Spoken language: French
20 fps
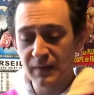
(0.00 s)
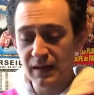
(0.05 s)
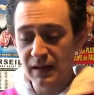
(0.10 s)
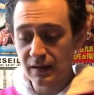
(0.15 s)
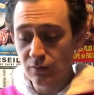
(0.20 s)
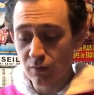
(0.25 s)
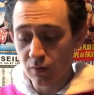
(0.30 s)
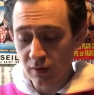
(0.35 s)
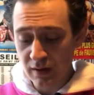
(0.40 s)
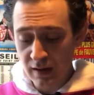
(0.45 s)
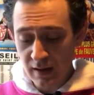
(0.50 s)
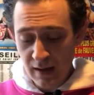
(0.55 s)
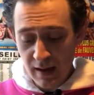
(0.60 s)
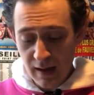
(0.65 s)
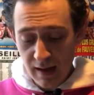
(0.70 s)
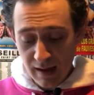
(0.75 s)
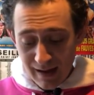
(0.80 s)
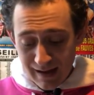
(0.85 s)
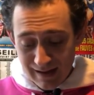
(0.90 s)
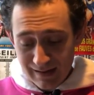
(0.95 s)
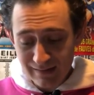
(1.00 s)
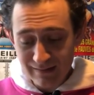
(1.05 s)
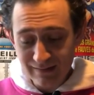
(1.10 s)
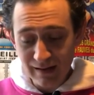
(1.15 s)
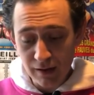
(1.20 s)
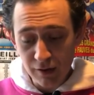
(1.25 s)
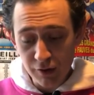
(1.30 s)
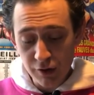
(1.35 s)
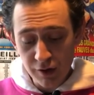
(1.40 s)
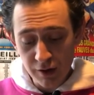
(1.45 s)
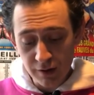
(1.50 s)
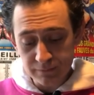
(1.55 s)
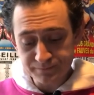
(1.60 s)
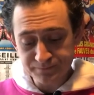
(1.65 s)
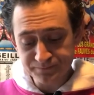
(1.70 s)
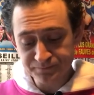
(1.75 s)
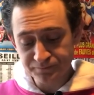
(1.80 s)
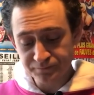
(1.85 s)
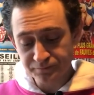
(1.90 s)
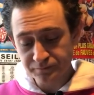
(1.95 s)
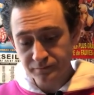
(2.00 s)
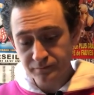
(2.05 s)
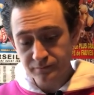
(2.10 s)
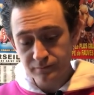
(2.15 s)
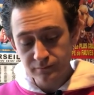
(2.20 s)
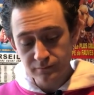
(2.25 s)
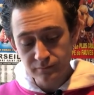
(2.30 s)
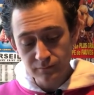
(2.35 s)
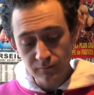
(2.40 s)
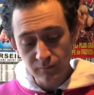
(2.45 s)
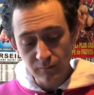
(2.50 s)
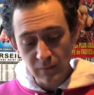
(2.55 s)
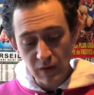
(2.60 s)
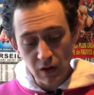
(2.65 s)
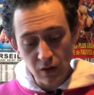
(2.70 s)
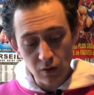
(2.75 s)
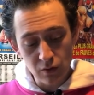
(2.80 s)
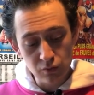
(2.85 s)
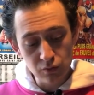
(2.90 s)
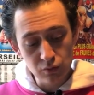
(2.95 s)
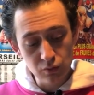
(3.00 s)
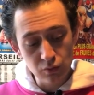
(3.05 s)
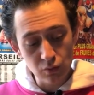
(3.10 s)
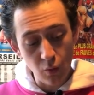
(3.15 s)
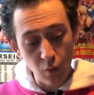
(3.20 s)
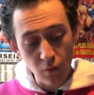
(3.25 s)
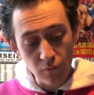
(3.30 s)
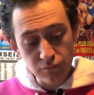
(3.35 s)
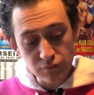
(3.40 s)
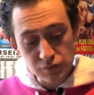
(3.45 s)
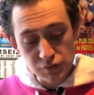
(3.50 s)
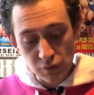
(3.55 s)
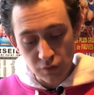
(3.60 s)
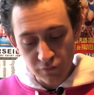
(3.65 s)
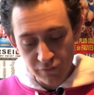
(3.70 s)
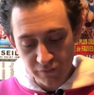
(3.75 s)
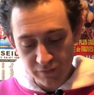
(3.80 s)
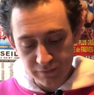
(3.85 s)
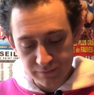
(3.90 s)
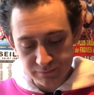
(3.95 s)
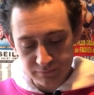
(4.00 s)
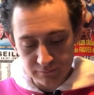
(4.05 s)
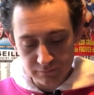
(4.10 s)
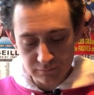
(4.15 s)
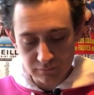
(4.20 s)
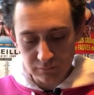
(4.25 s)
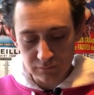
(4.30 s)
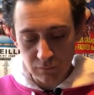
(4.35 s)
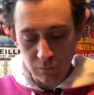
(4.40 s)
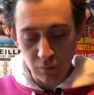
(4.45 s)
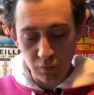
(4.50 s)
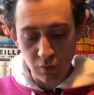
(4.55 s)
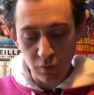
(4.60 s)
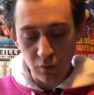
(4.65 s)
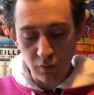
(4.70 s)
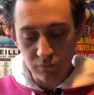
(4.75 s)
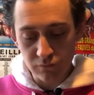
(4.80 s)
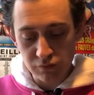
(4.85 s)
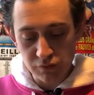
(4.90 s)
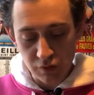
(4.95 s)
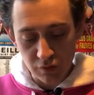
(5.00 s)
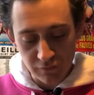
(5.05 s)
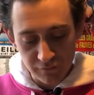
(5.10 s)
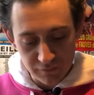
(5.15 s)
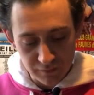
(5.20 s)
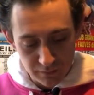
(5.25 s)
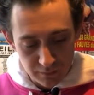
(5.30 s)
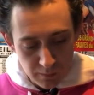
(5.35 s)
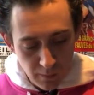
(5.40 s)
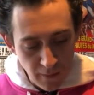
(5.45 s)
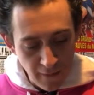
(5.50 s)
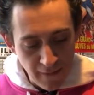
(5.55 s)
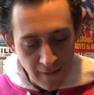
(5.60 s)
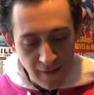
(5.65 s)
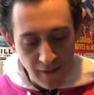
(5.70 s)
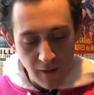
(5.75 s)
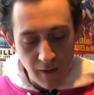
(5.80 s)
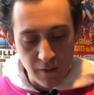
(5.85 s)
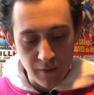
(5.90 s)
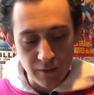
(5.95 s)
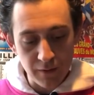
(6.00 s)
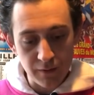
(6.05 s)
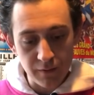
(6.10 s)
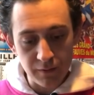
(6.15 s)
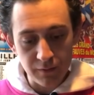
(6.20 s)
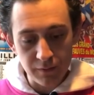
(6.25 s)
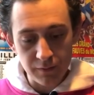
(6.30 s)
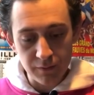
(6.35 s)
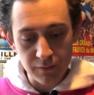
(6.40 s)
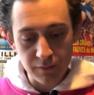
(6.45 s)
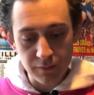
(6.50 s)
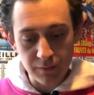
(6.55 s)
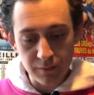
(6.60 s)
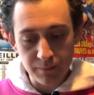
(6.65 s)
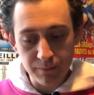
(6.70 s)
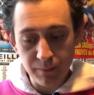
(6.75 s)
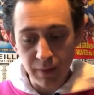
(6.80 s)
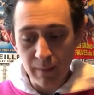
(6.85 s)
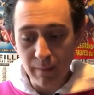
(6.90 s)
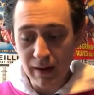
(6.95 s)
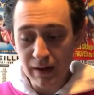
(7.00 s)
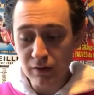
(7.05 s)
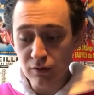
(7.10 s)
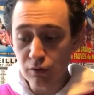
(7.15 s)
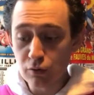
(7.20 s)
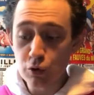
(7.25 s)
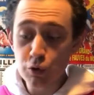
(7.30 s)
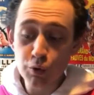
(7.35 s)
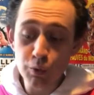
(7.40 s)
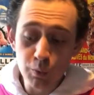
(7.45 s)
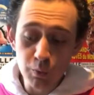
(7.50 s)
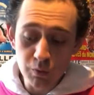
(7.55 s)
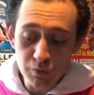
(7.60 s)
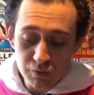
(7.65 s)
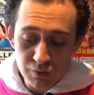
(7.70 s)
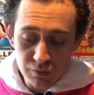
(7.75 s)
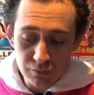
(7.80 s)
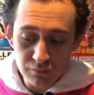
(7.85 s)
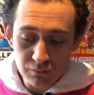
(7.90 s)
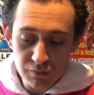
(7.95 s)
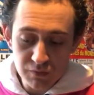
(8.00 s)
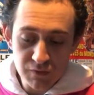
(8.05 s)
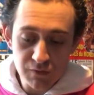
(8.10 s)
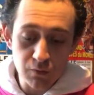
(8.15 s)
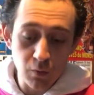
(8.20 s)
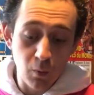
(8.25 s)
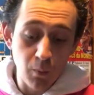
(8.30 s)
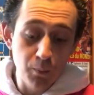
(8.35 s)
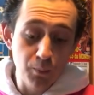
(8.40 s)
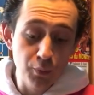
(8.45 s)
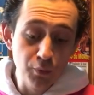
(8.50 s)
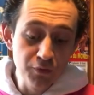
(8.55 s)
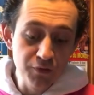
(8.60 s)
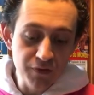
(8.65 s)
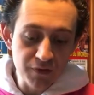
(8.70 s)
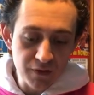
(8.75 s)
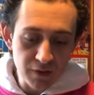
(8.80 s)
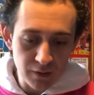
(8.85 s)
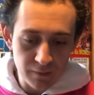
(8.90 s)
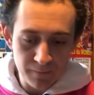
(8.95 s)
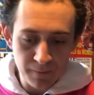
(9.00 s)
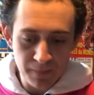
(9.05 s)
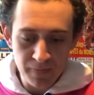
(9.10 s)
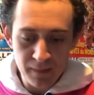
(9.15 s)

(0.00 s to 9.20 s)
Et donc, à l'intérieur, on vous offre, donc on vous offre euh, pas mal de choses, si on peut dire,